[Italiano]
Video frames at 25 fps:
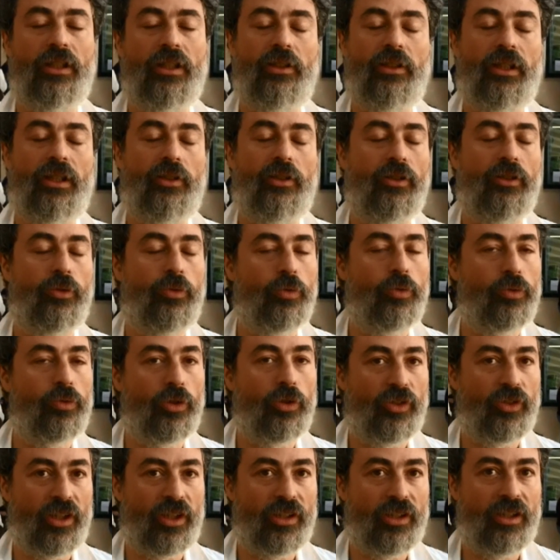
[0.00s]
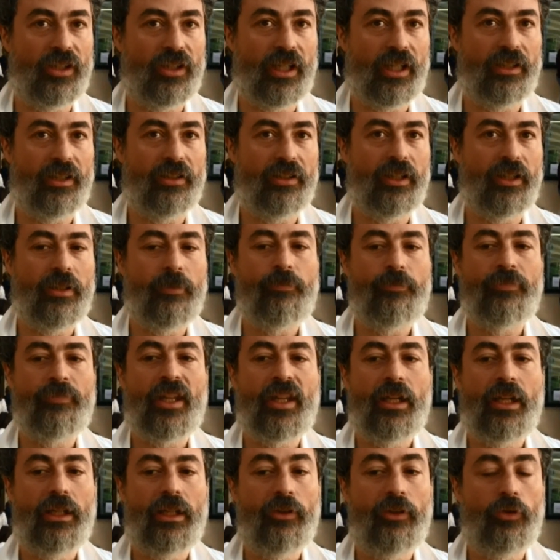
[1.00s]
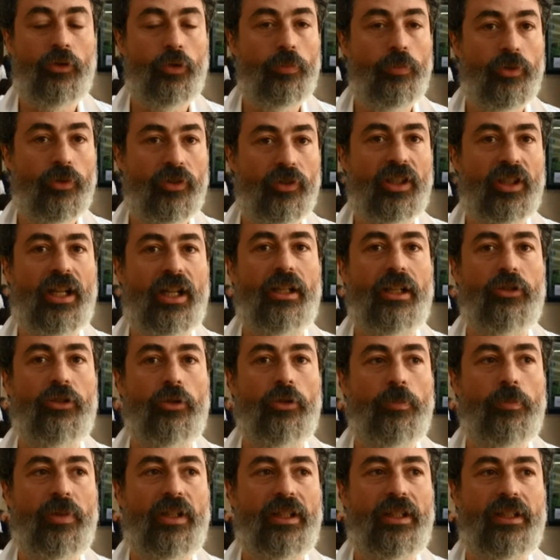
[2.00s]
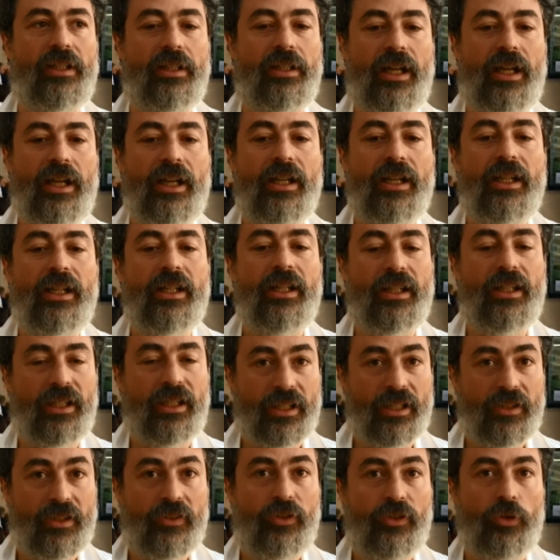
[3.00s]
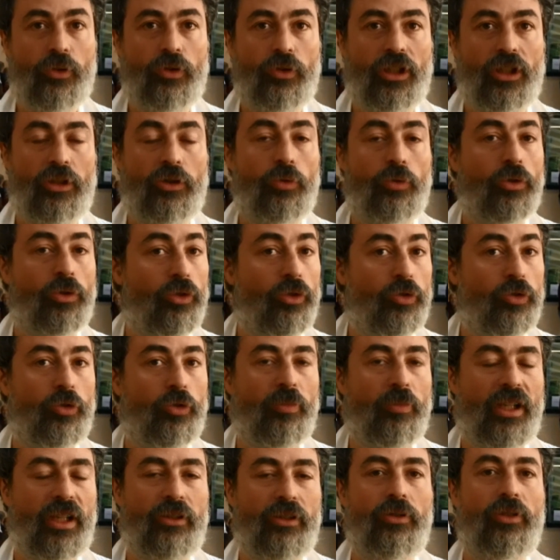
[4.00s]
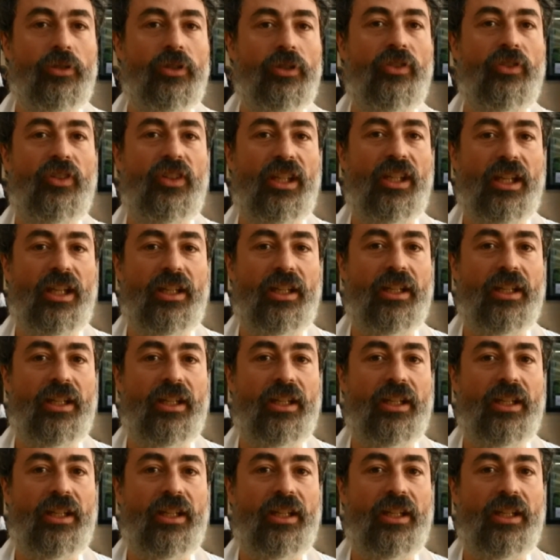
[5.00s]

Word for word: all'Istituto Sant'Anna il substrato per la creazione di uno strumento che sia